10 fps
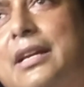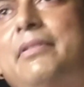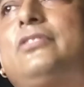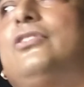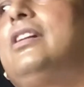
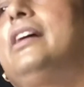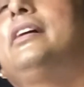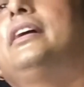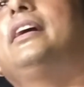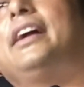আমার শরীরে
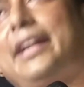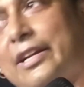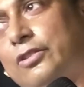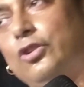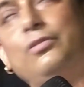এটা
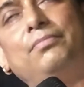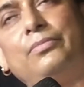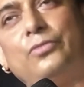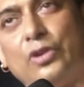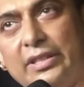কিন্তু
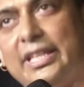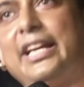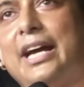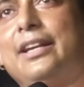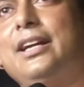ওখান থেকে
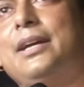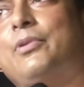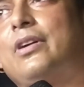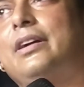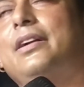আনা
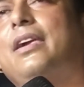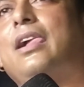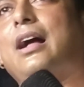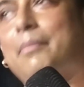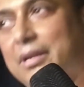এবং
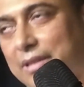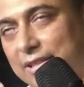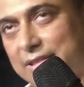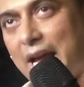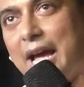আমার তার
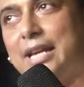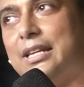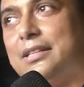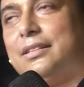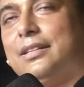স্টাইল
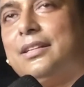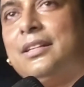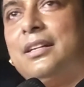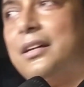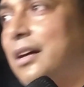
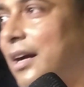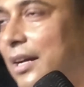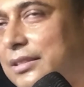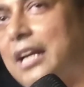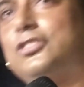
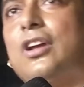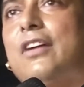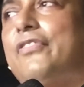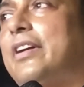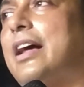তার
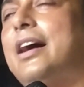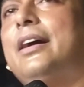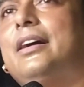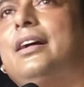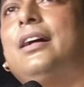চলাফেরা
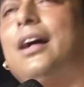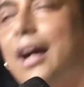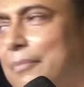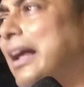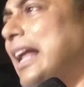
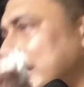ভাল লাগে